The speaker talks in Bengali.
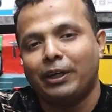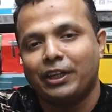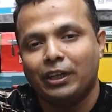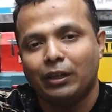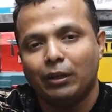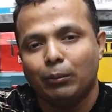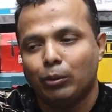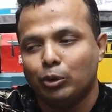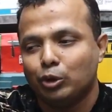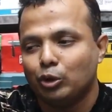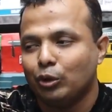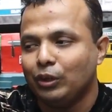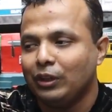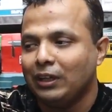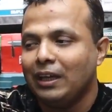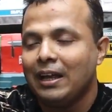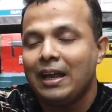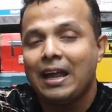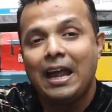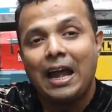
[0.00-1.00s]
ফাটিয়ে দেবো যদি
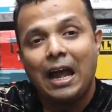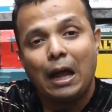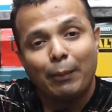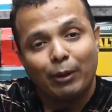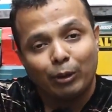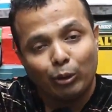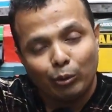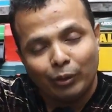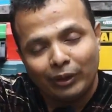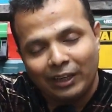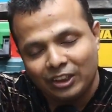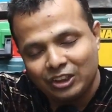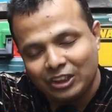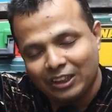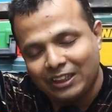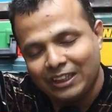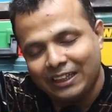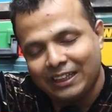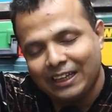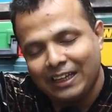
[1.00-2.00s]
আমার দোকানে
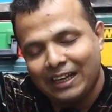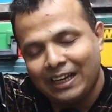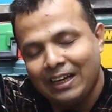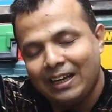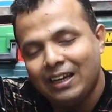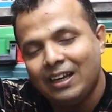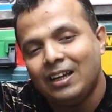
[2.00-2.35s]
আসার ঠিকানা